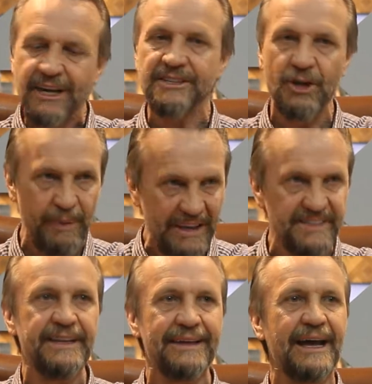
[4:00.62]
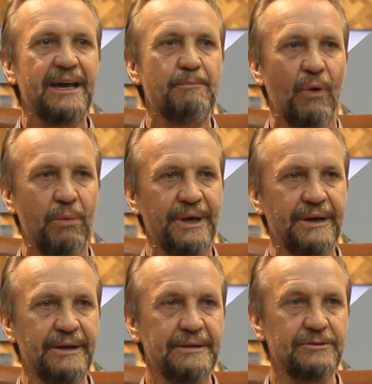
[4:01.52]
é eleger presidente da
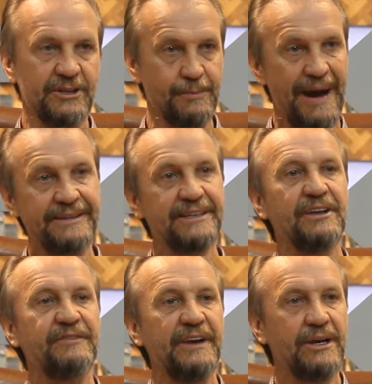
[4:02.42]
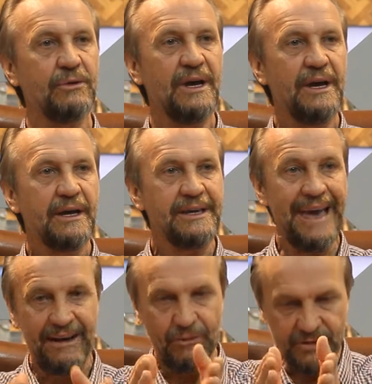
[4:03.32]
República. Nosso partido definiu
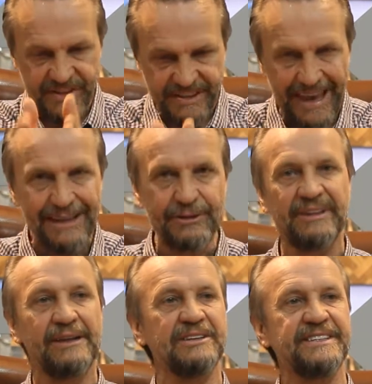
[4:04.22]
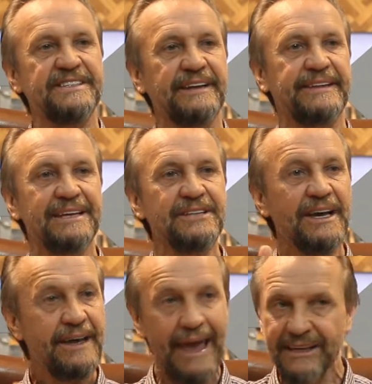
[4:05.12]
que é o centro da nossa estratégia
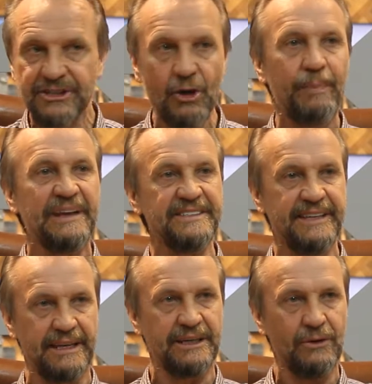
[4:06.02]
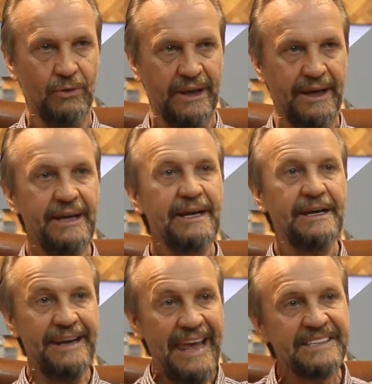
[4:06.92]
é eleger o presidente Lula.
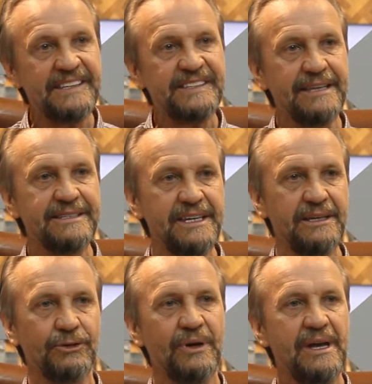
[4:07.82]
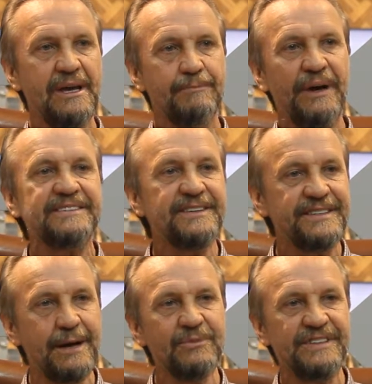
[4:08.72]
Nesse sentido,
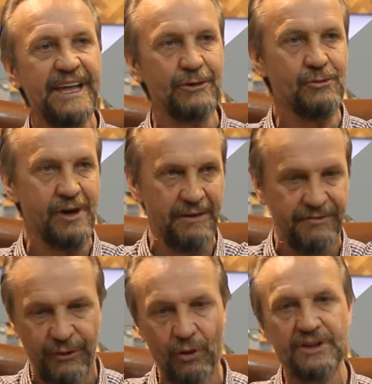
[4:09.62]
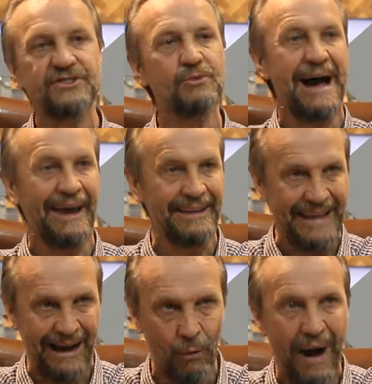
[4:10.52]
precisamos ter um reforço, uma
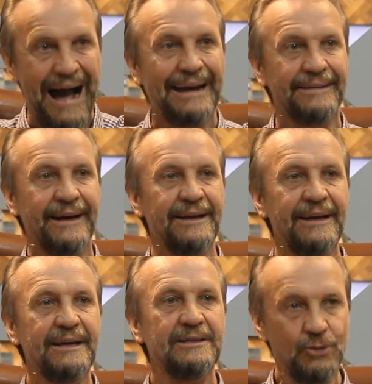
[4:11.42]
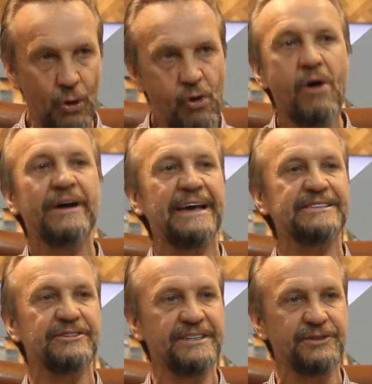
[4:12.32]
retaguarda no
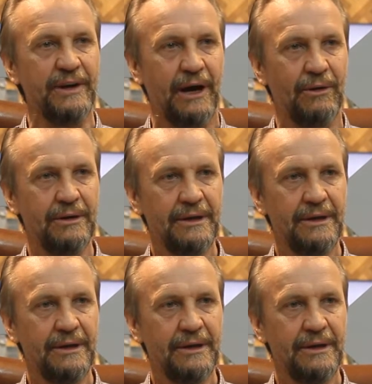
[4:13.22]
Congresso Nacional.